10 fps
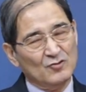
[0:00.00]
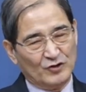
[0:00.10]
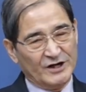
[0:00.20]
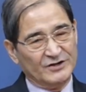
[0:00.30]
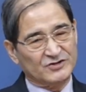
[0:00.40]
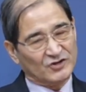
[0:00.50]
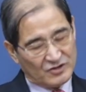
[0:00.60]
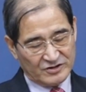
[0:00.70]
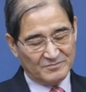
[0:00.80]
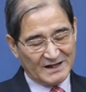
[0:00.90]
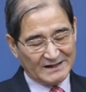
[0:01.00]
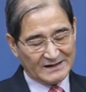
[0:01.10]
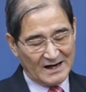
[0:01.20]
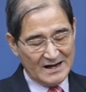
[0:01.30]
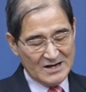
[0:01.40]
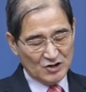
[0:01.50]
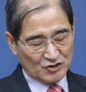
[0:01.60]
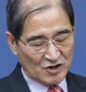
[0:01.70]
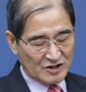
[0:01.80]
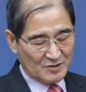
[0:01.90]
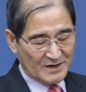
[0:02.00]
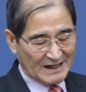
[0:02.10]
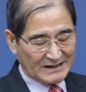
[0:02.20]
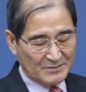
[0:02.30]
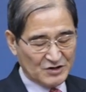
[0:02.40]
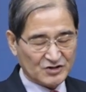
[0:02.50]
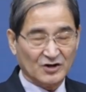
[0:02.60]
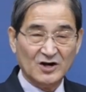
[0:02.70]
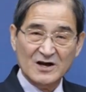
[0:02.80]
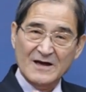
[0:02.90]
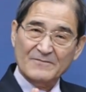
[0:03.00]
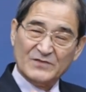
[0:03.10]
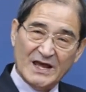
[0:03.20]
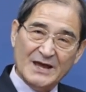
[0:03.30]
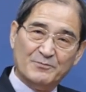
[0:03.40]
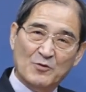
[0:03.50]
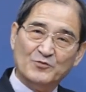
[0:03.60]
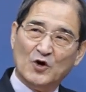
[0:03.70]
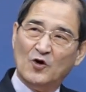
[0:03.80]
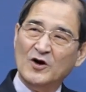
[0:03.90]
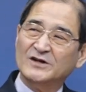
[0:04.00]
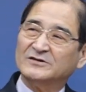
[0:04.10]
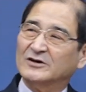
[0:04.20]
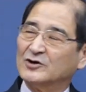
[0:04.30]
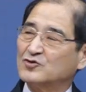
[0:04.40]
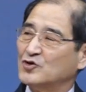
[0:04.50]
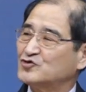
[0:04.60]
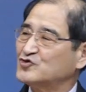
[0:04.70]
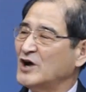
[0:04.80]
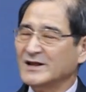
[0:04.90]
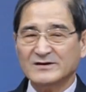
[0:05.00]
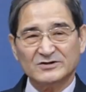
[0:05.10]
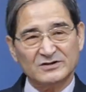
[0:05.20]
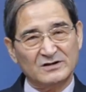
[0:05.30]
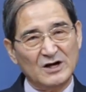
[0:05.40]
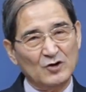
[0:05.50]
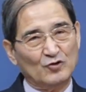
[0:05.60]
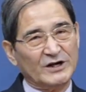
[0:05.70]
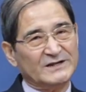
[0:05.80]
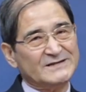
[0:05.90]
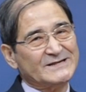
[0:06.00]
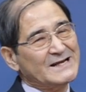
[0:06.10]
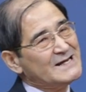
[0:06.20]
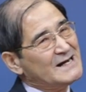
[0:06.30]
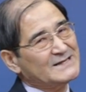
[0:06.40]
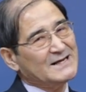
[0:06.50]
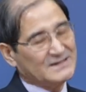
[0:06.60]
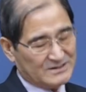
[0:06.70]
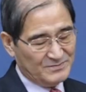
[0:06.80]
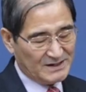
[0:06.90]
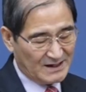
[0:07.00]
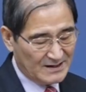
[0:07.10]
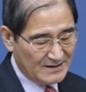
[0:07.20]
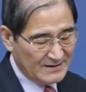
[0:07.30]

우리는 성령 받았다, 성령 받았다면서 내 몸도 더럽고 추한 것을 우리는 생각하지 않습니다.